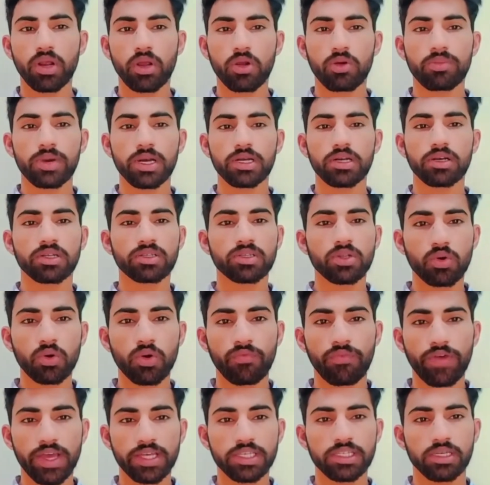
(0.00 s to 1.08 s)
रेकमेंड करता हूँ कि
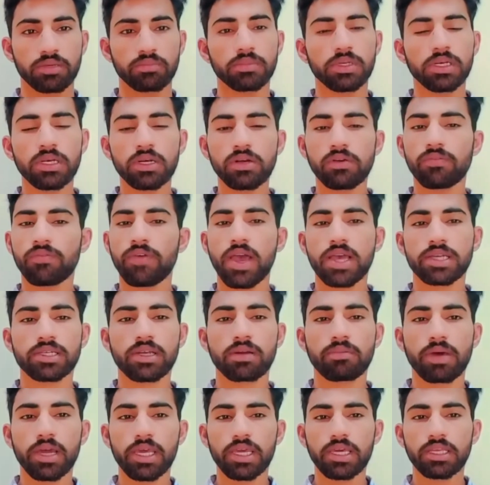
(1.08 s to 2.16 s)
फ़ैशन
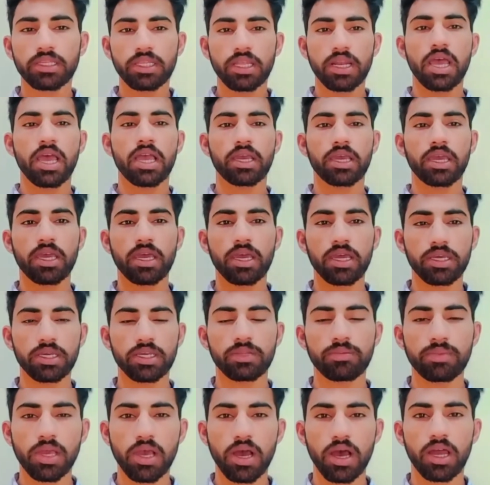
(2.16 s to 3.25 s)
फैशन भाई इतना है कि
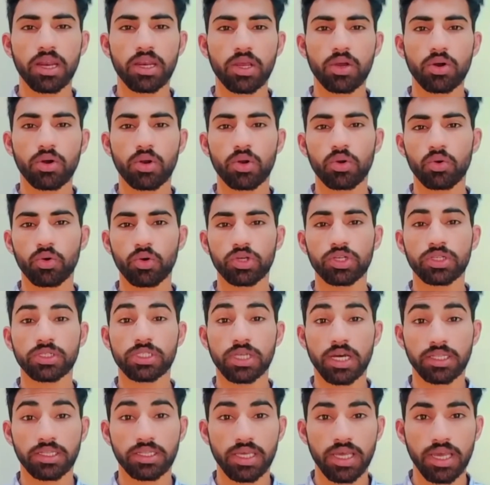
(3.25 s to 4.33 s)
ईद भी आ रही है और लोग
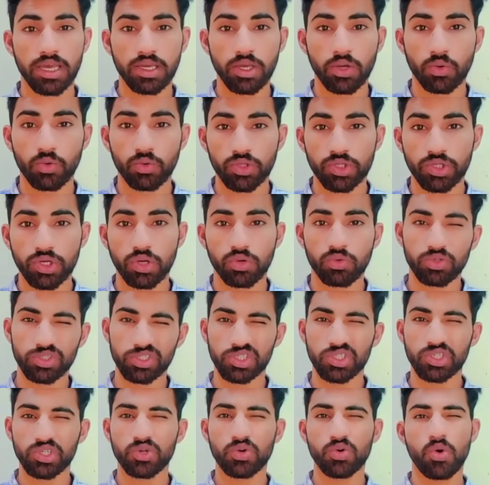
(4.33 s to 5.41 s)
चाहते हैं कि कुछ ना कुछ
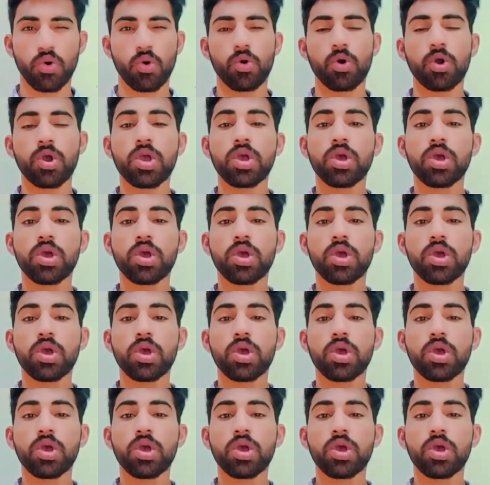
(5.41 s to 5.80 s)
न्यू हो